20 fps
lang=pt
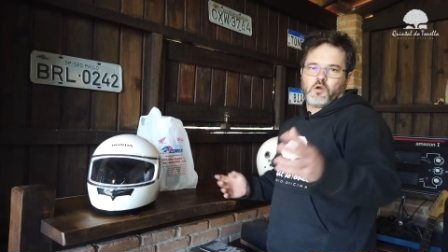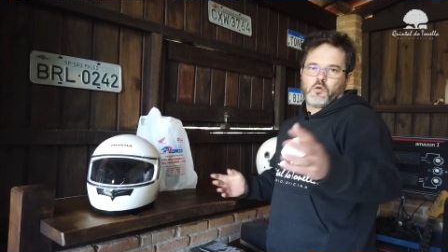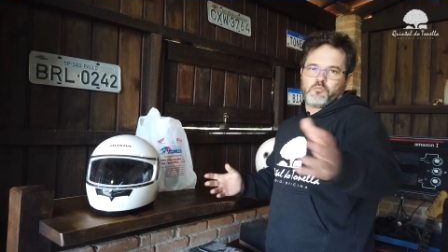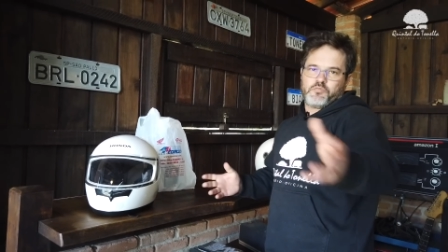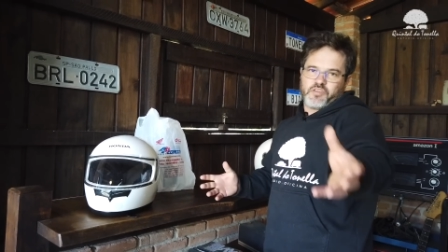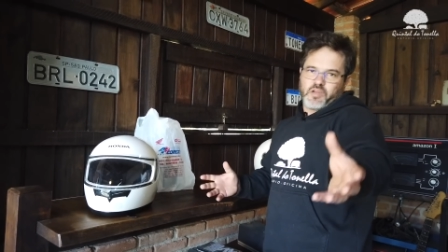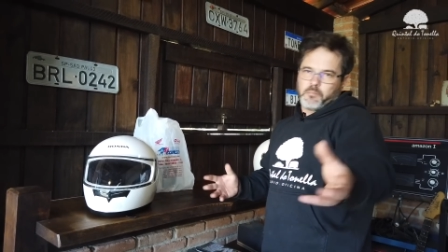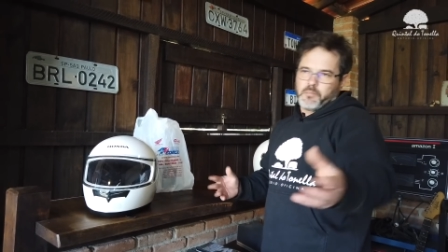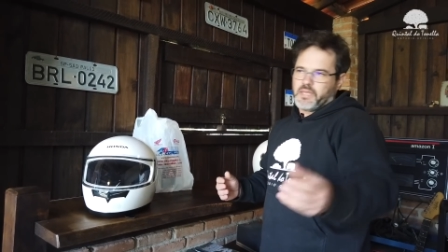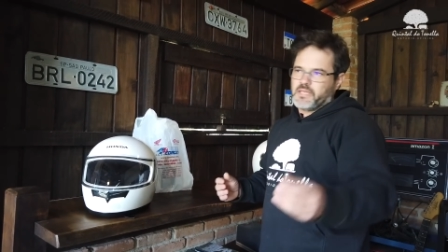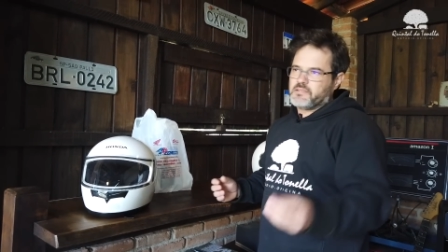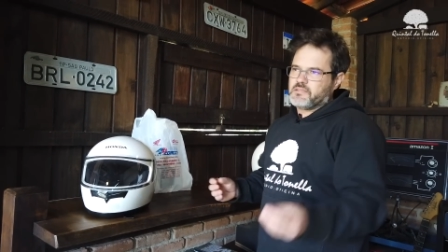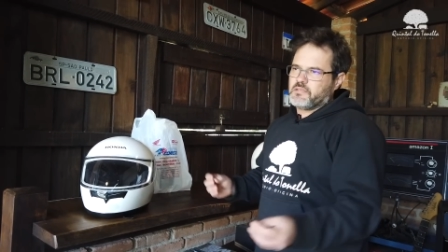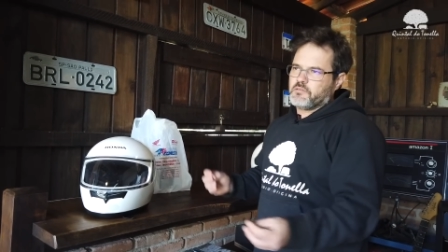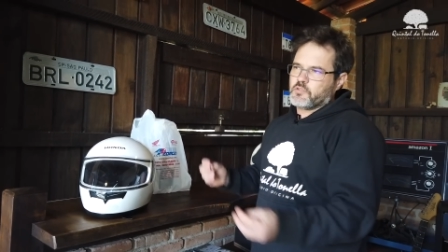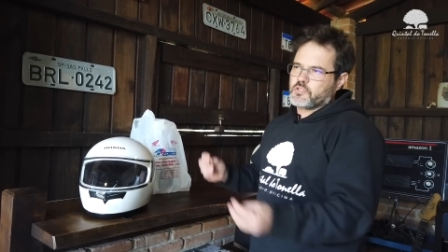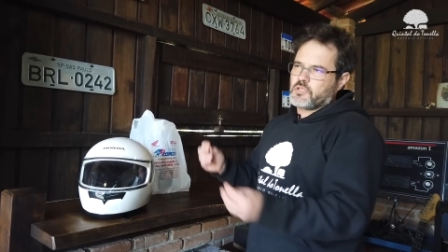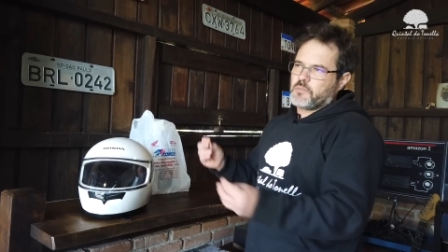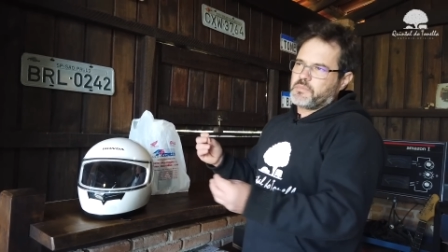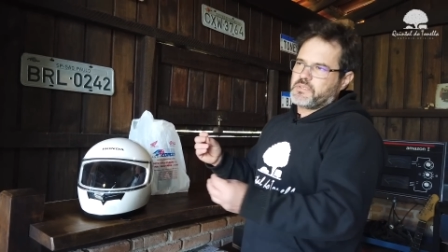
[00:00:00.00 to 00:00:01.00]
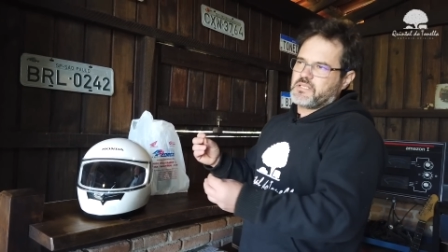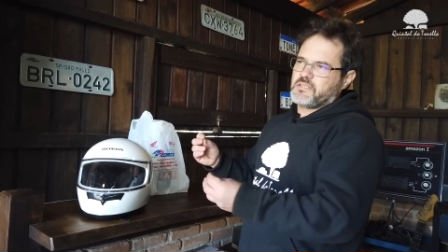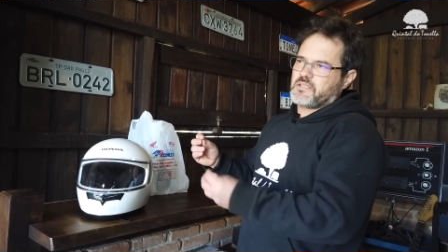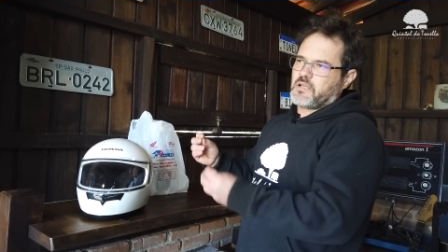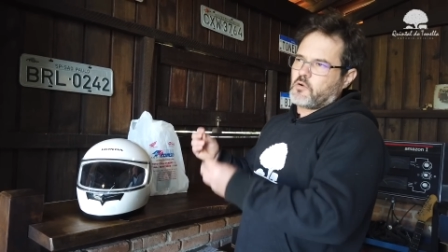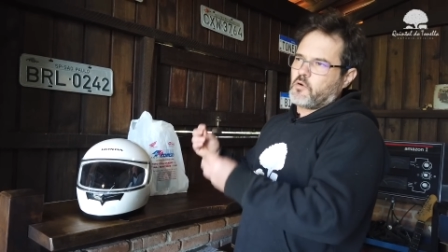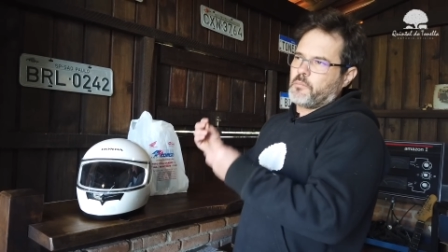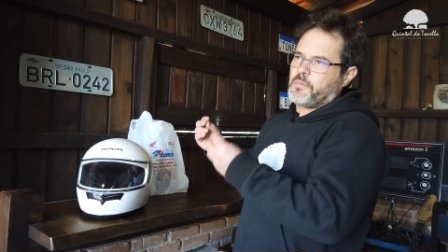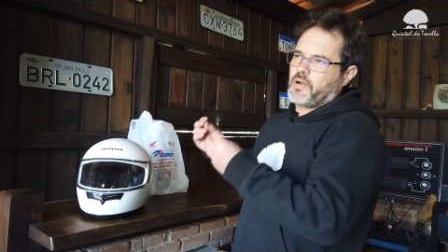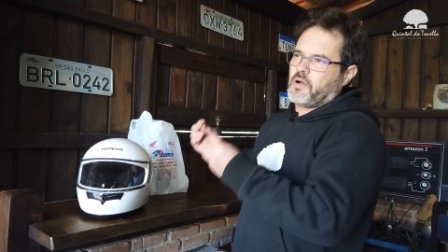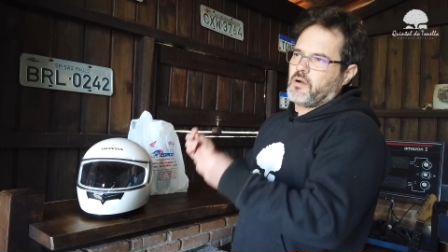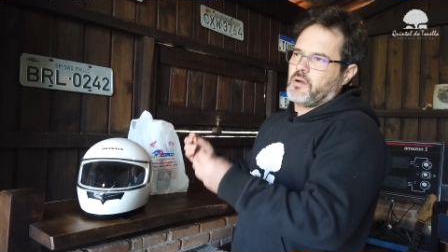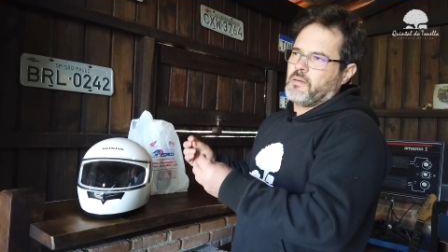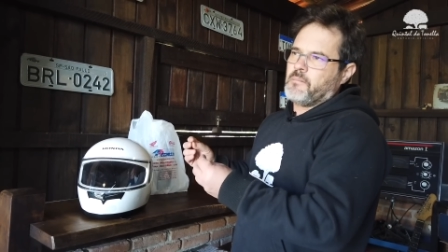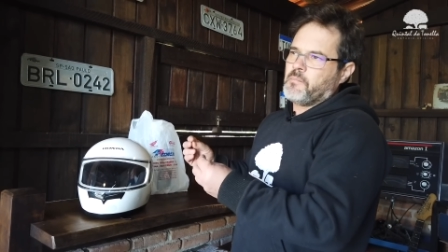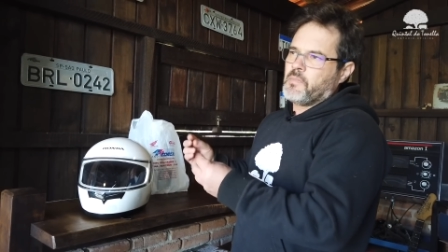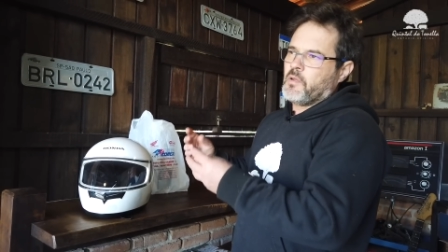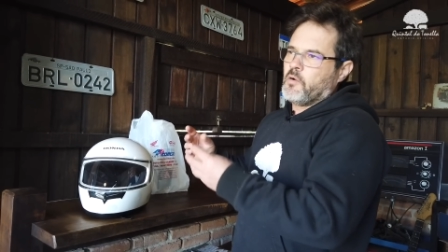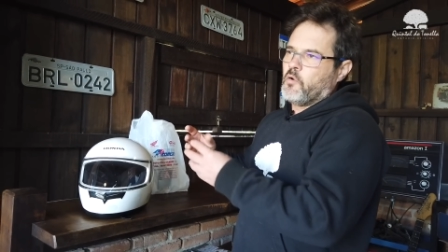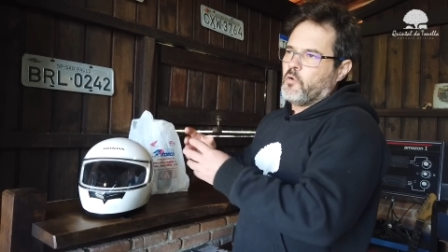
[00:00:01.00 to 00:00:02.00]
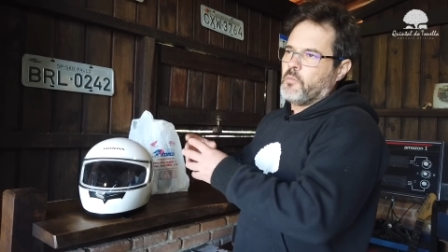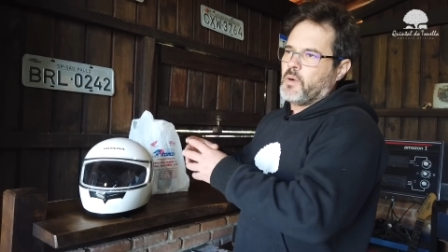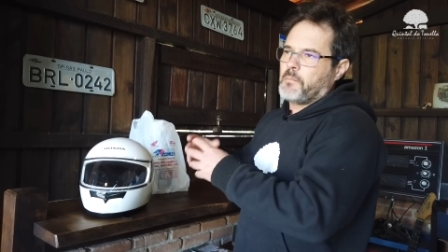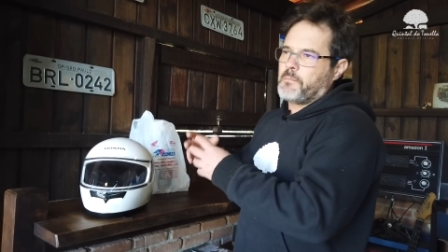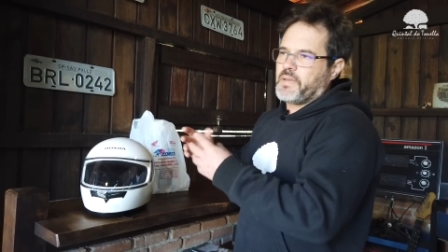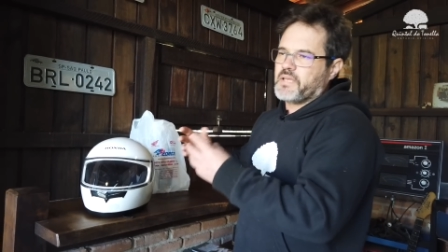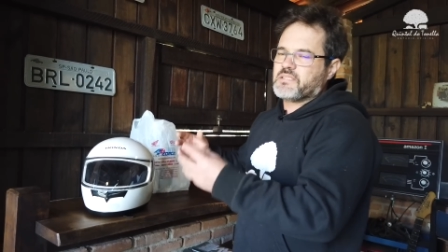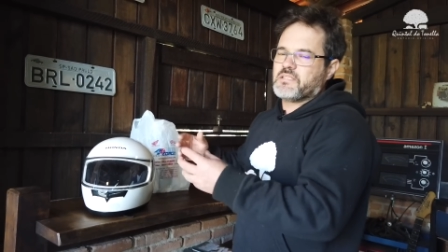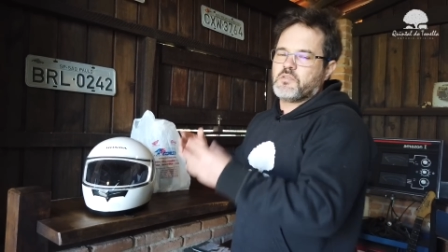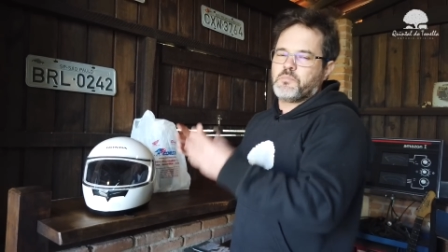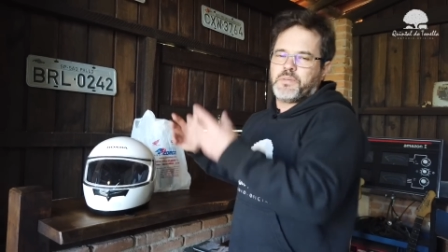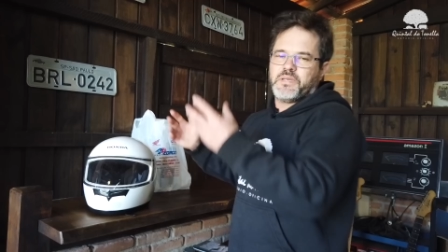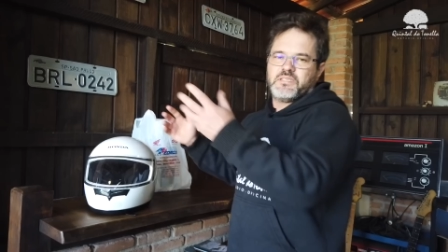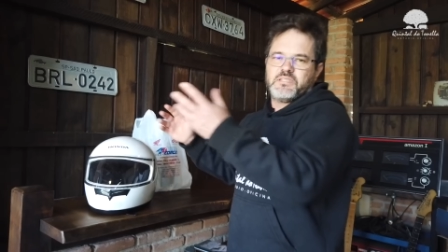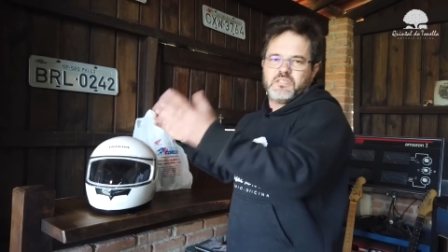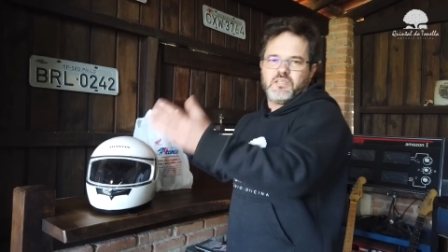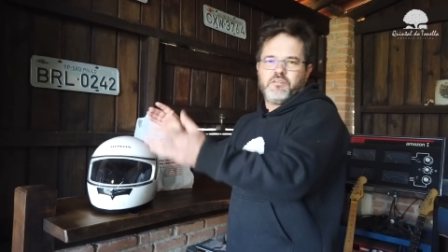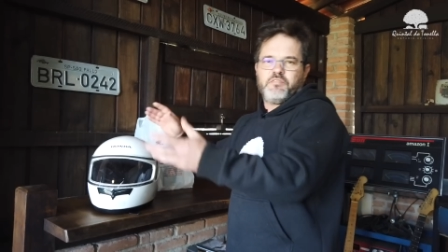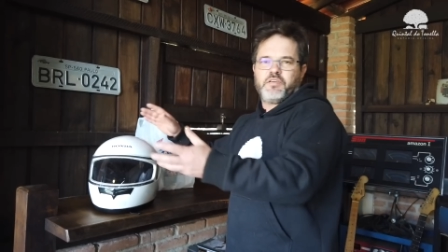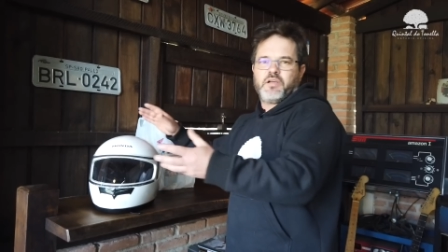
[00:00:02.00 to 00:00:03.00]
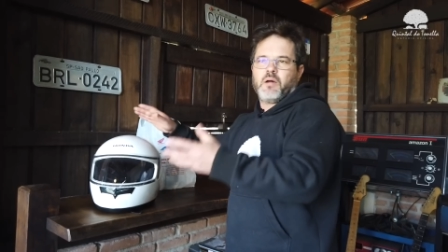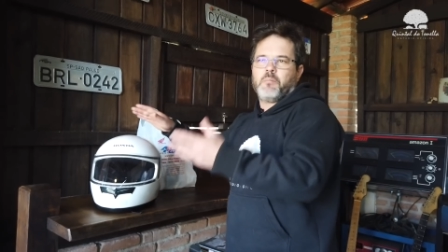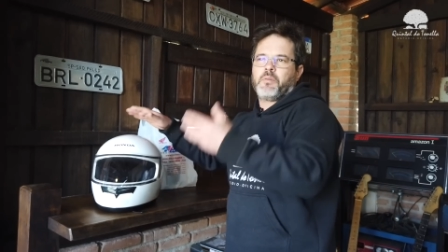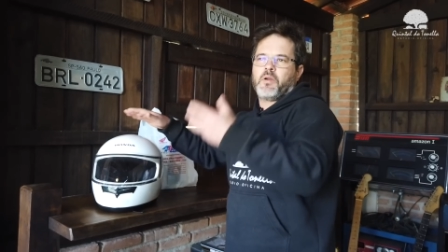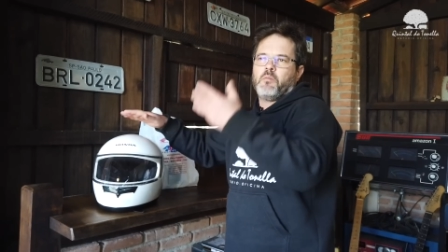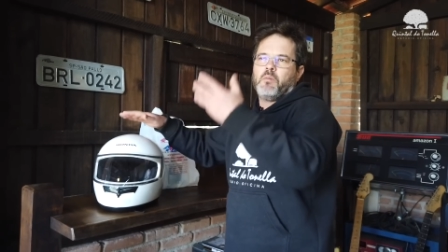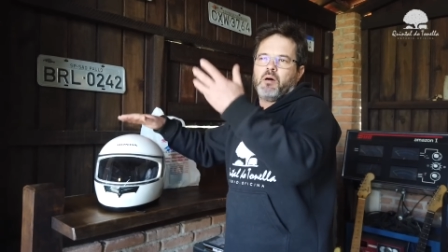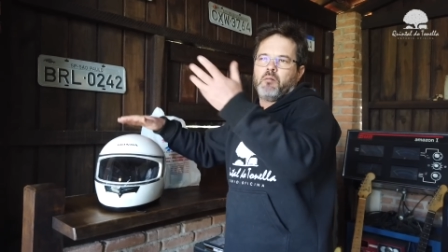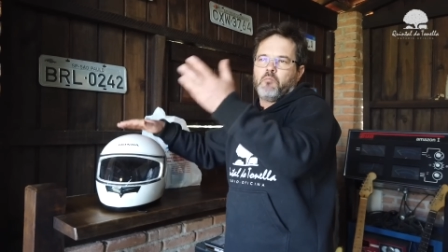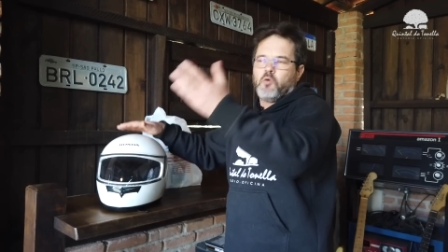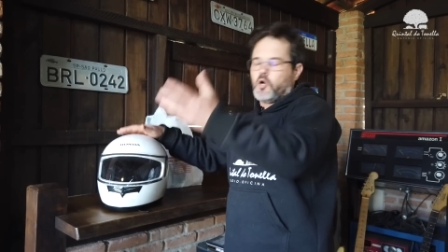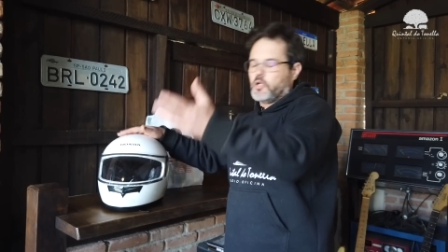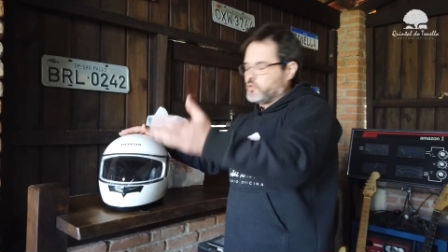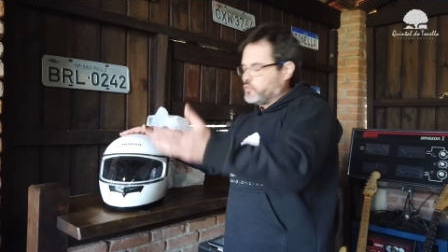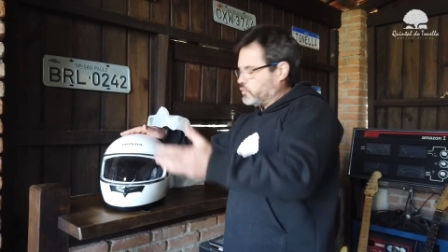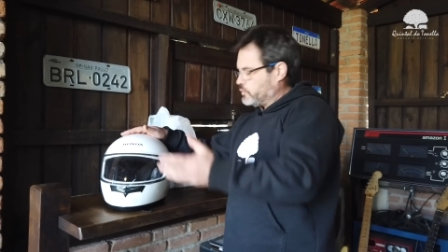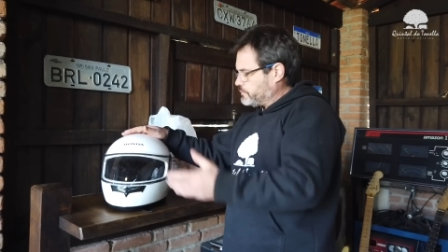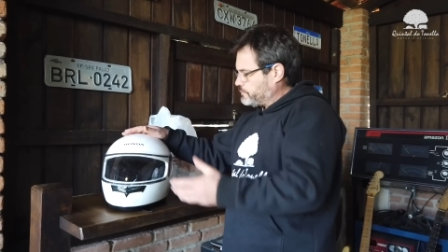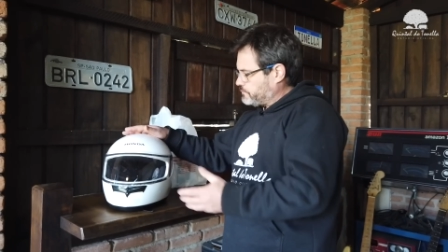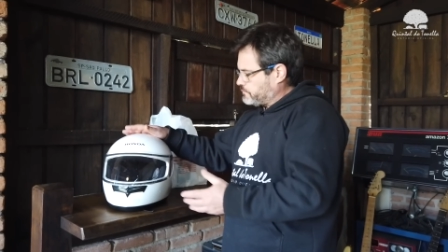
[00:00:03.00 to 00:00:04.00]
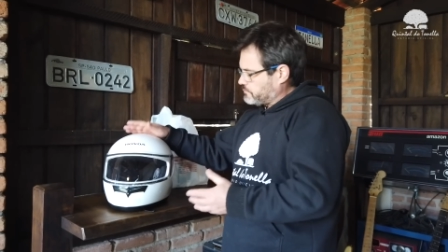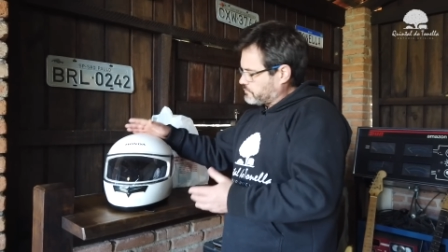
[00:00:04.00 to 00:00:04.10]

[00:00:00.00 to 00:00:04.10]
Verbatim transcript: Obviamente, se você precisar comprar uma peça específica para uma moto